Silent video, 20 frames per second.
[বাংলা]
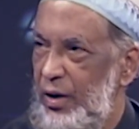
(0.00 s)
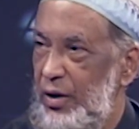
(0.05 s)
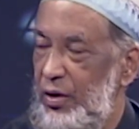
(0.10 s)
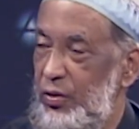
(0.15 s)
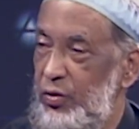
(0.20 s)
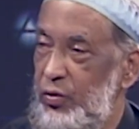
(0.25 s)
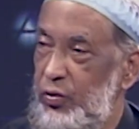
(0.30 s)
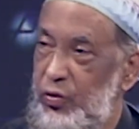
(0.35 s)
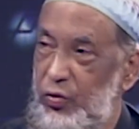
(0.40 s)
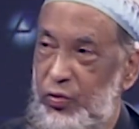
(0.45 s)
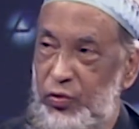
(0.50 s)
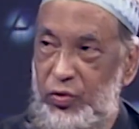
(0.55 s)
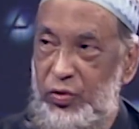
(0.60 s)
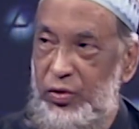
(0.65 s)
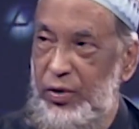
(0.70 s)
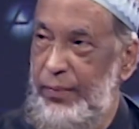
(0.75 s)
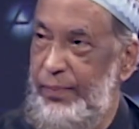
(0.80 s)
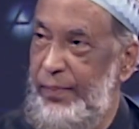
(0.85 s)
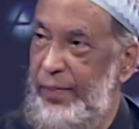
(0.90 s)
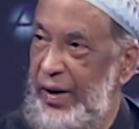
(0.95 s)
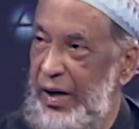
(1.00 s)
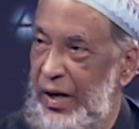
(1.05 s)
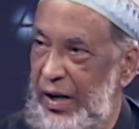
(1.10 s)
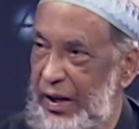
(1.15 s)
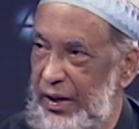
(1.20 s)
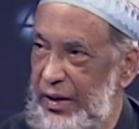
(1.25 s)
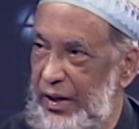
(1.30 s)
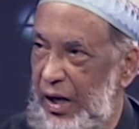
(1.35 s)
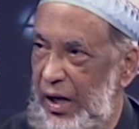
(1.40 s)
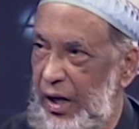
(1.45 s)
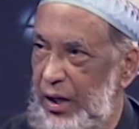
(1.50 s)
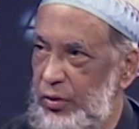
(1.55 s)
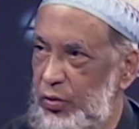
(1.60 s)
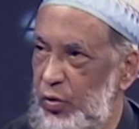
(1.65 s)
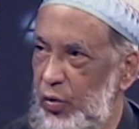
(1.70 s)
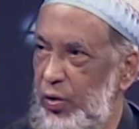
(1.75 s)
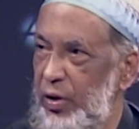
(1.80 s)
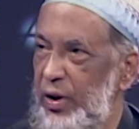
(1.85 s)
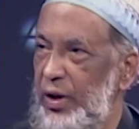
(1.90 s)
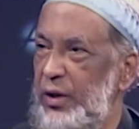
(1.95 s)
কিন্তু যদি বেড়ে যায়
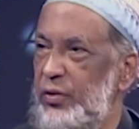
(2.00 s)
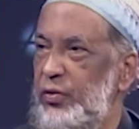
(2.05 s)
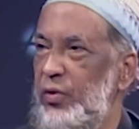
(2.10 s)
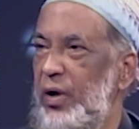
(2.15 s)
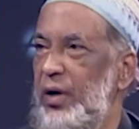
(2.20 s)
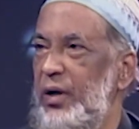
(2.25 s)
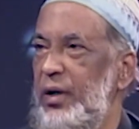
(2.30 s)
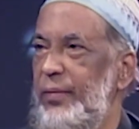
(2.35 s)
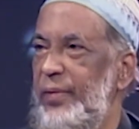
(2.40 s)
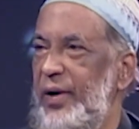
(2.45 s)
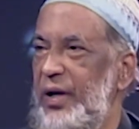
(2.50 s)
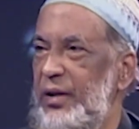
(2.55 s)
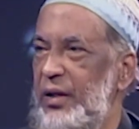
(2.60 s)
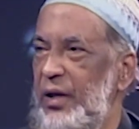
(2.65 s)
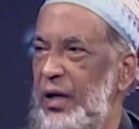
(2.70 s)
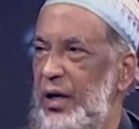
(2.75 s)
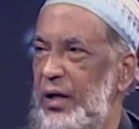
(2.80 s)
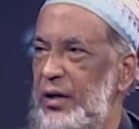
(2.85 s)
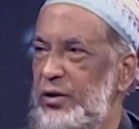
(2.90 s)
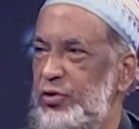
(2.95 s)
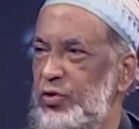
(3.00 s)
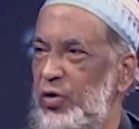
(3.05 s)
তখন এটা তো আর নিবাইতে গেলে